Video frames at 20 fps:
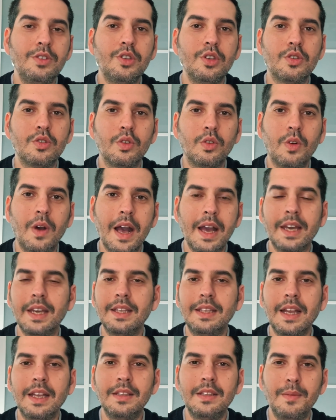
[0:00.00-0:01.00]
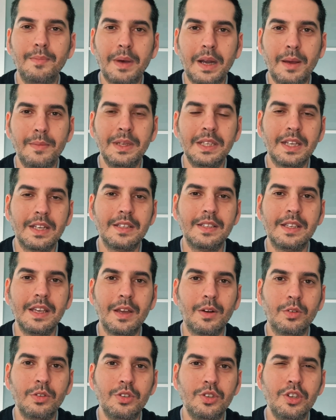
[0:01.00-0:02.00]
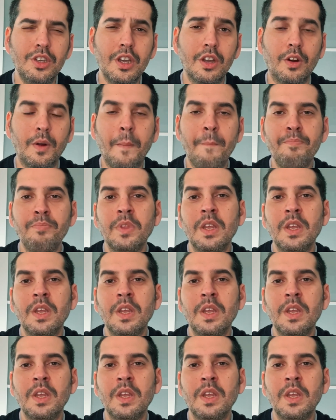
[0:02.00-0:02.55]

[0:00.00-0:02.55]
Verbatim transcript: ci sono anche tanti parametri zero in giro